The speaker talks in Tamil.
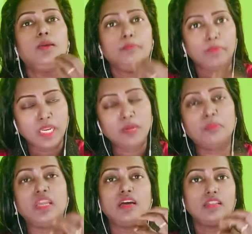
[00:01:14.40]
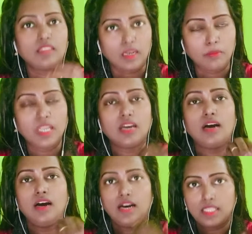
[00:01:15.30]
மென்மையாக
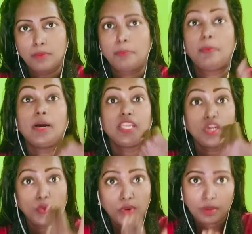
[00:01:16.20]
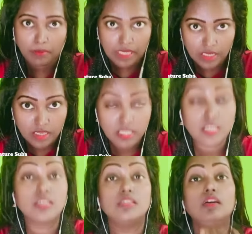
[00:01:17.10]
தன்மையாக அந்த பையனோட
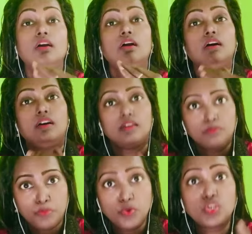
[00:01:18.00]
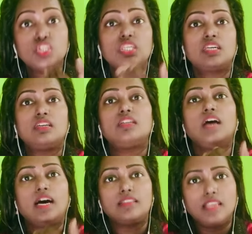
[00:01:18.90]
மனசு புரிஞ்சுக்கிட்டு
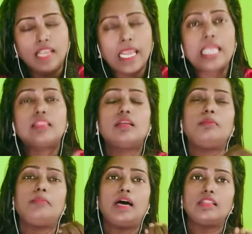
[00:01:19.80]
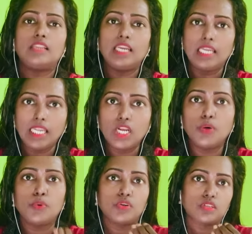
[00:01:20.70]
அதுக்கேற்ற மாதிரி
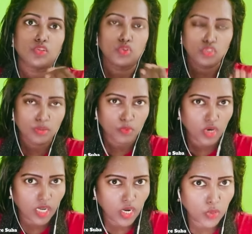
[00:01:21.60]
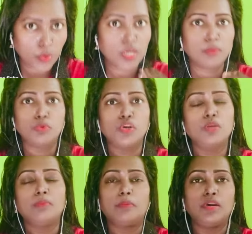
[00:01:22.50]
நீங்கள் ஒரு சந்தோஷம் உங்களால் கொடுக்க
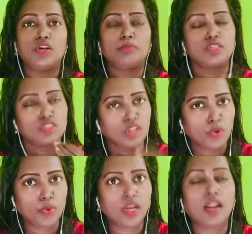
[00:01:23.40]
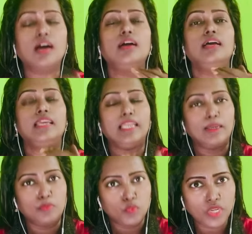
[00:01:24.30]
முடியும் அப்படின்ற பட்சத்தில் கொடுக்கலாம்
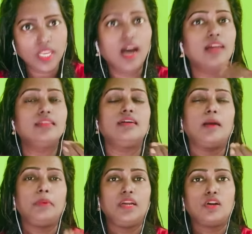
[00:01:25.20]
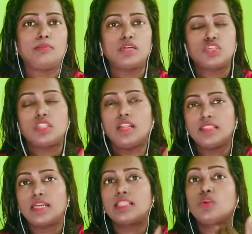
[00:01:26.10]
இல்லை முடியாது அப்படின்ற பட்சத்தில்
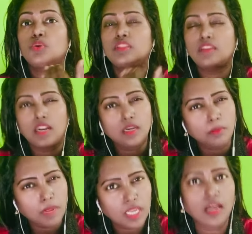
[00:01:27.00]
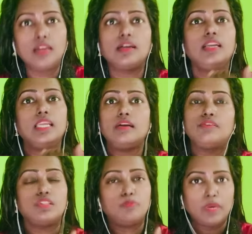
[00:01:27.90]
அந்த இடத்துல ஒரு தன்மையாக தான் நீங்கள்
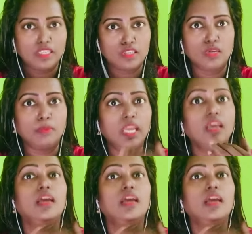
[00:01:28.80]
வந்து பேசணுமே